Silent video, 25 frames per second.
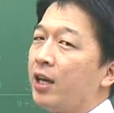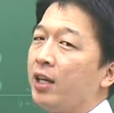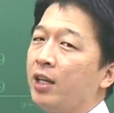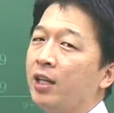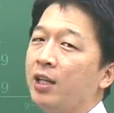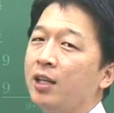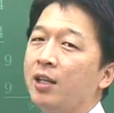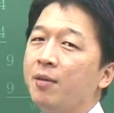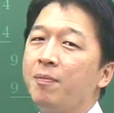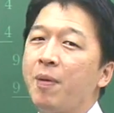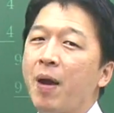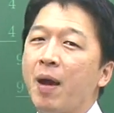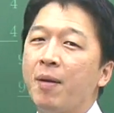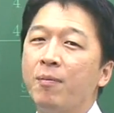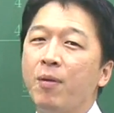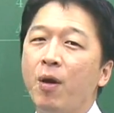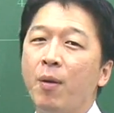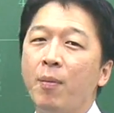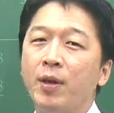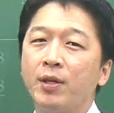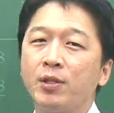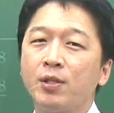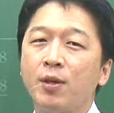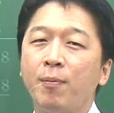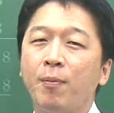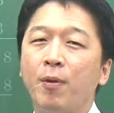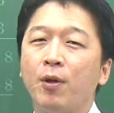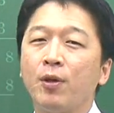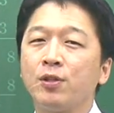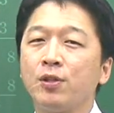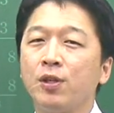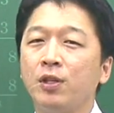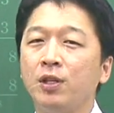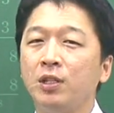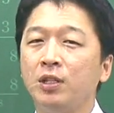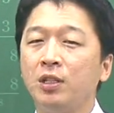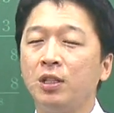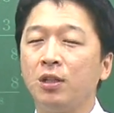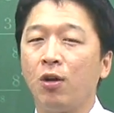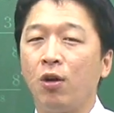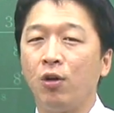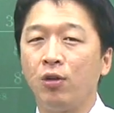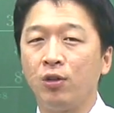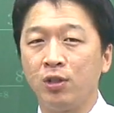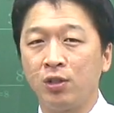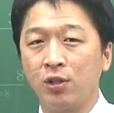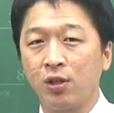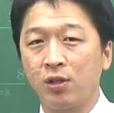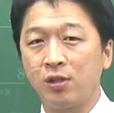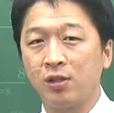읽는 방법에서 벌써 힌트를
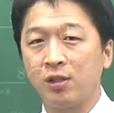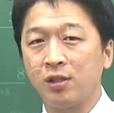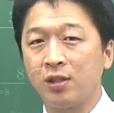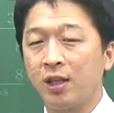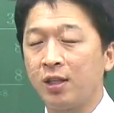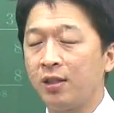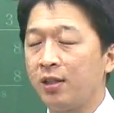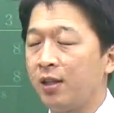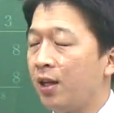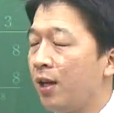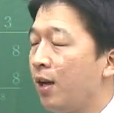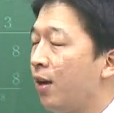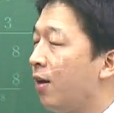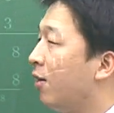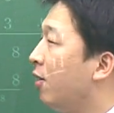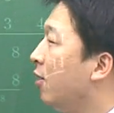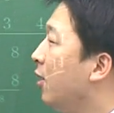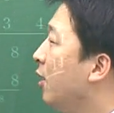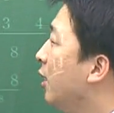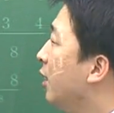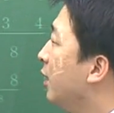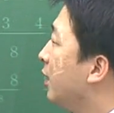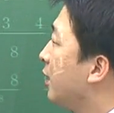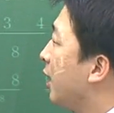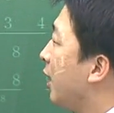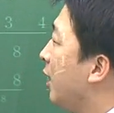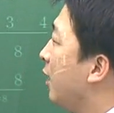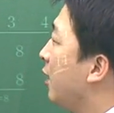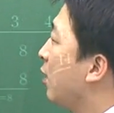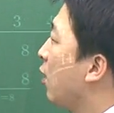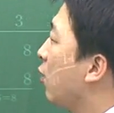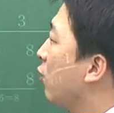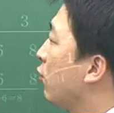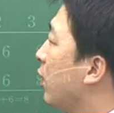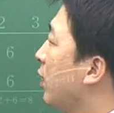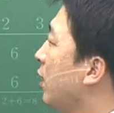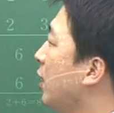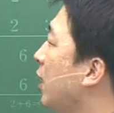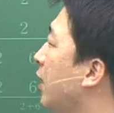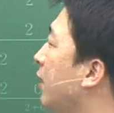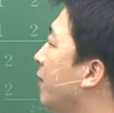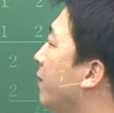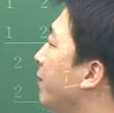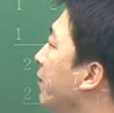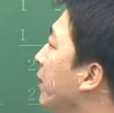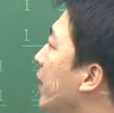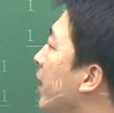얻으셨을 텐데요. 자, 이 경우에는